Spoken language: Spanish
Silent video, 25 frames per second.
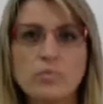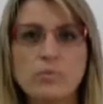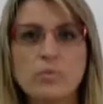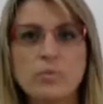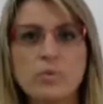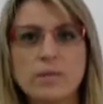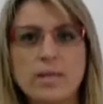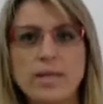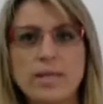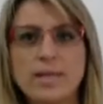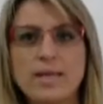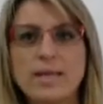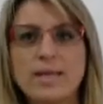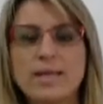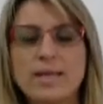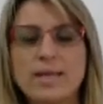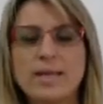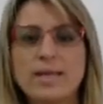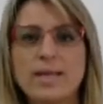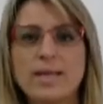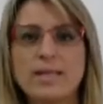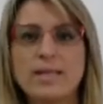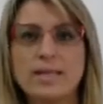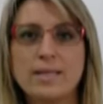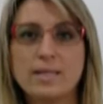mujeres
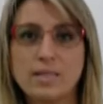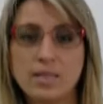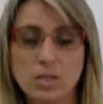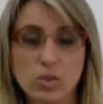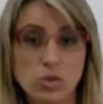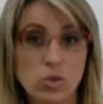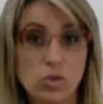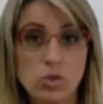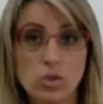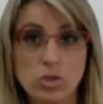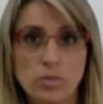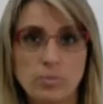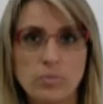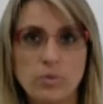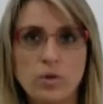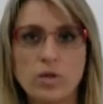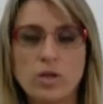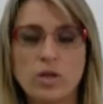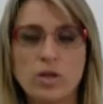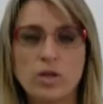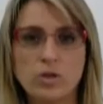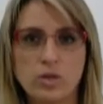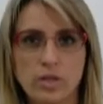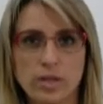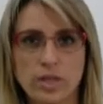que hay distintos tipos
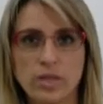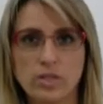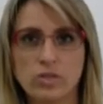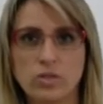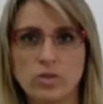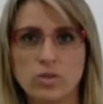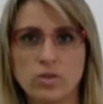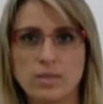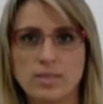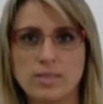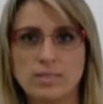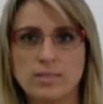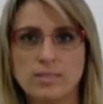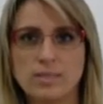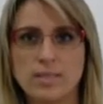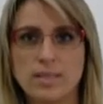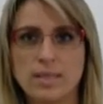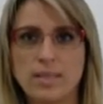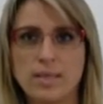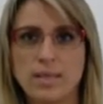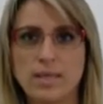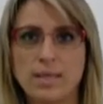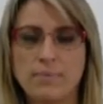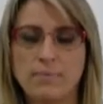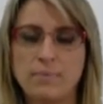de correctores.
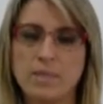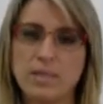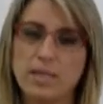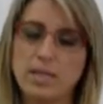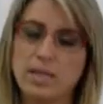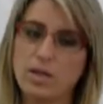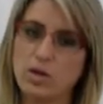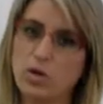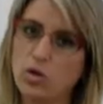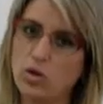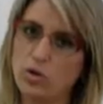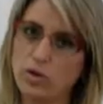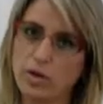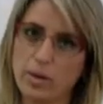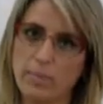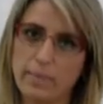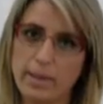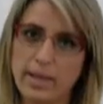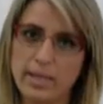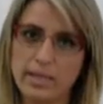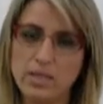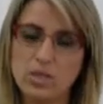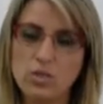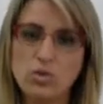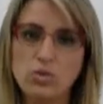Vienen en color
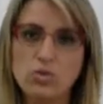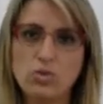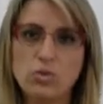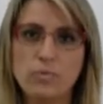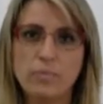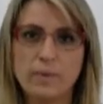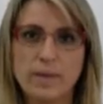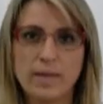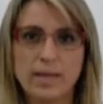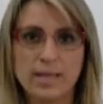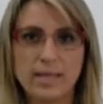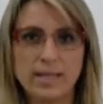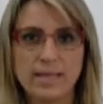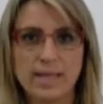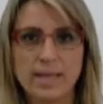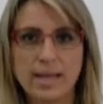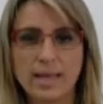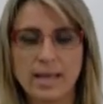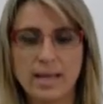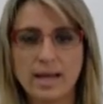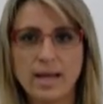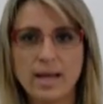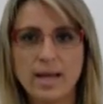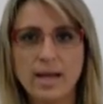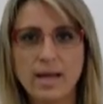amarillo, verde,
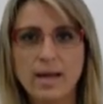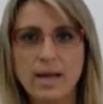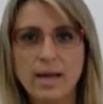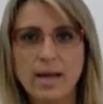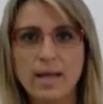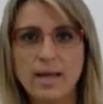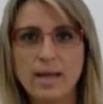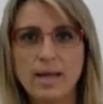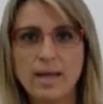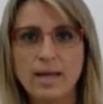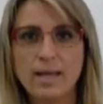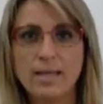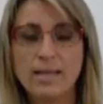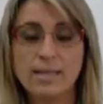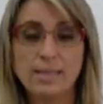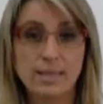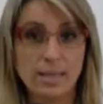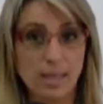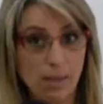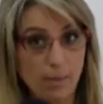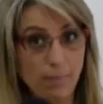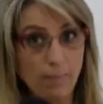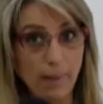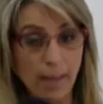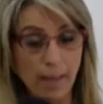naranja
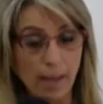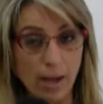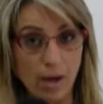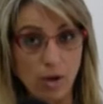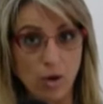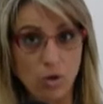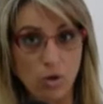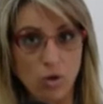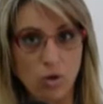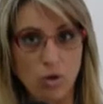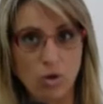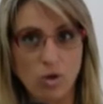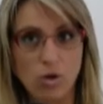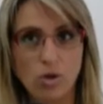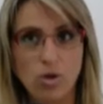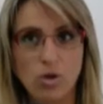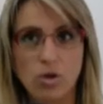y el blanco.